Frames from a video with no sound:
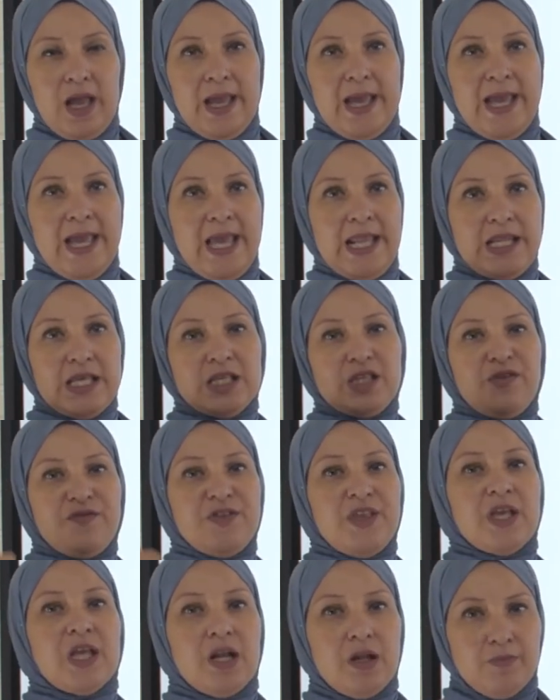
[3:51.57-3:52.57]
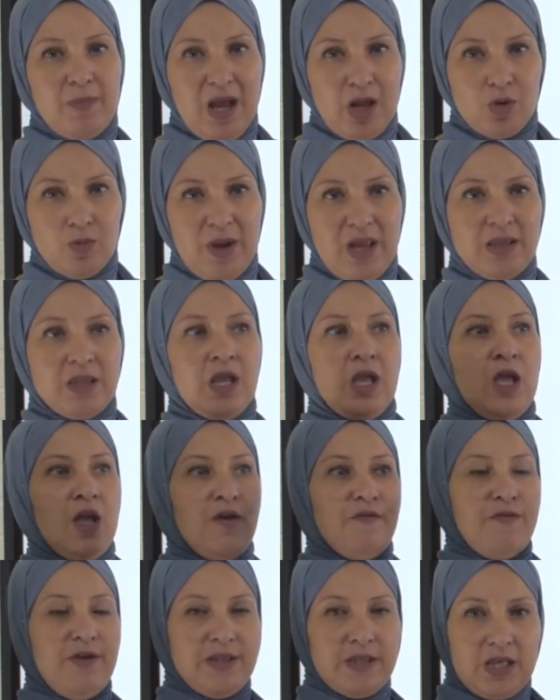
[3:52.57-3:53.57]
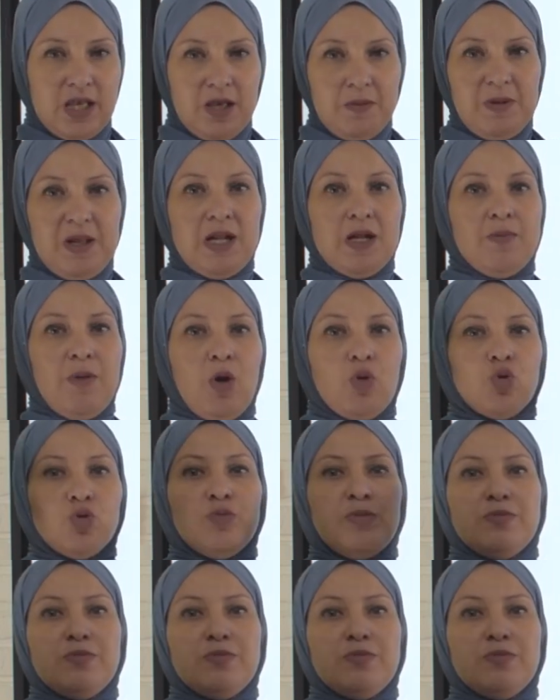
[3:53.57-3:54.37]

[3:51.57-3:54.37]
اخليك تفتكر المعلومات فتجيب اللي موجود